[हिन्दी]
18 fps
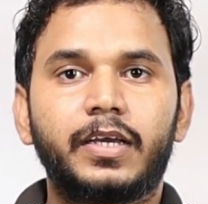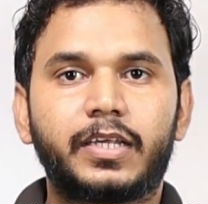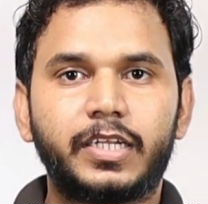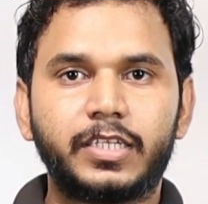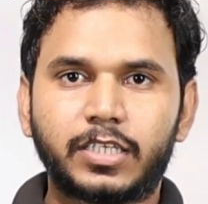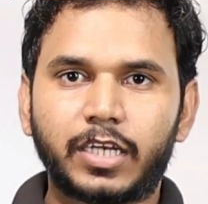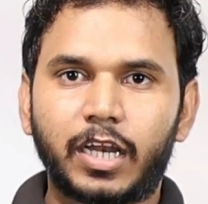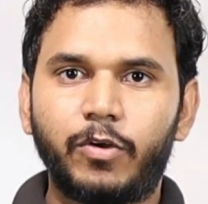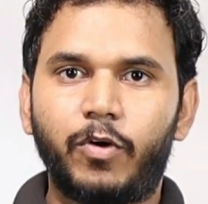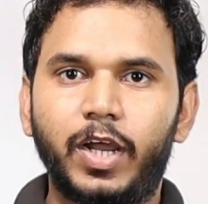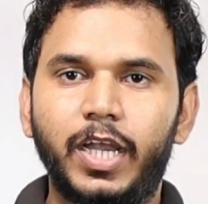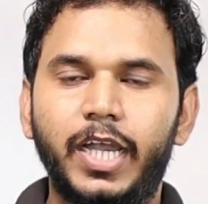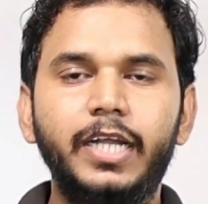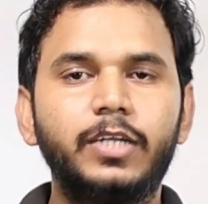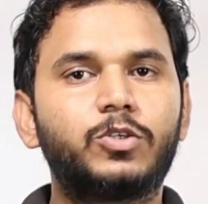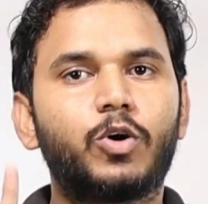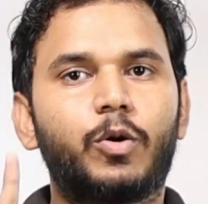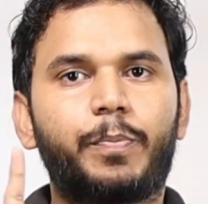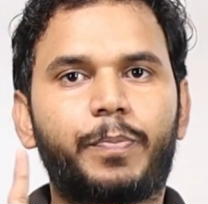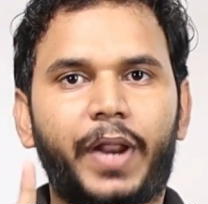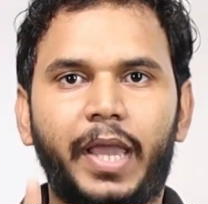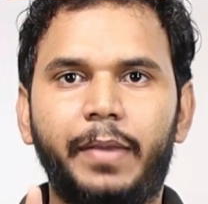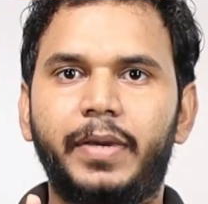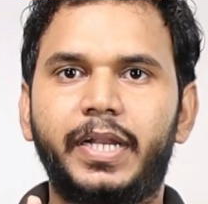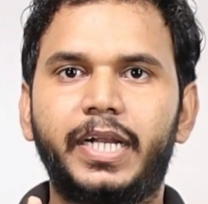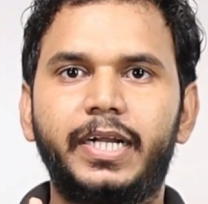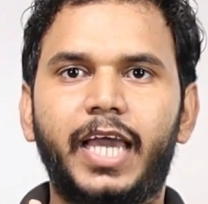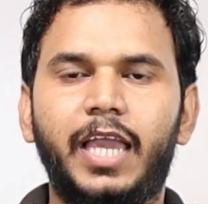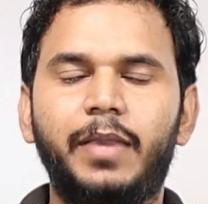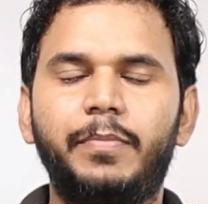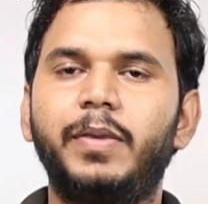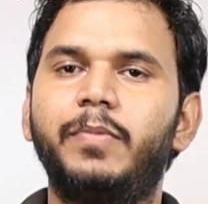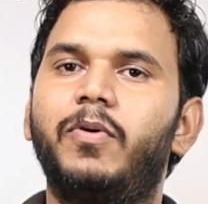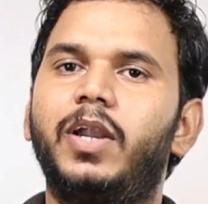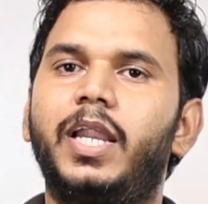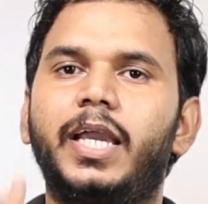क्रिस्टल वॉयलेट जो प्राइमरी डाई
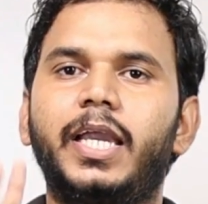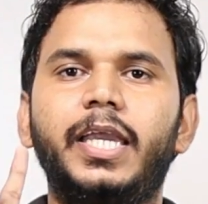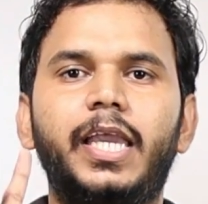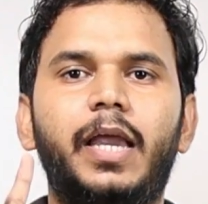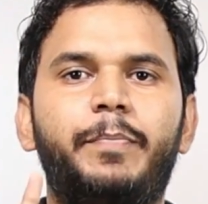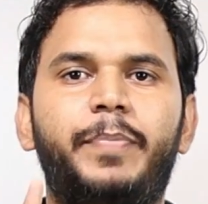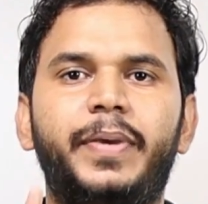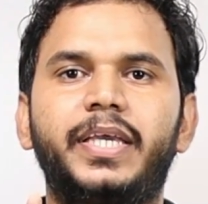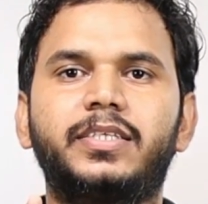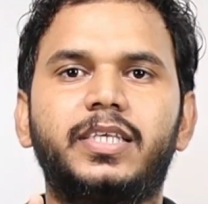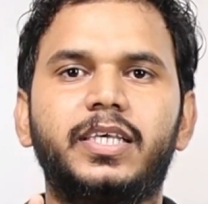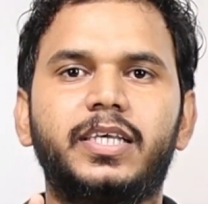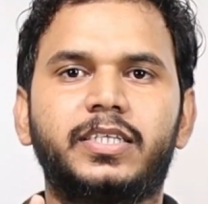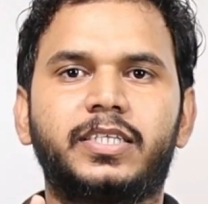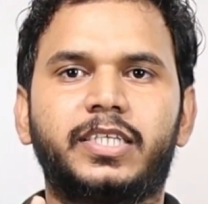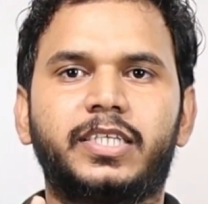भी बोलेंगे या बेसिक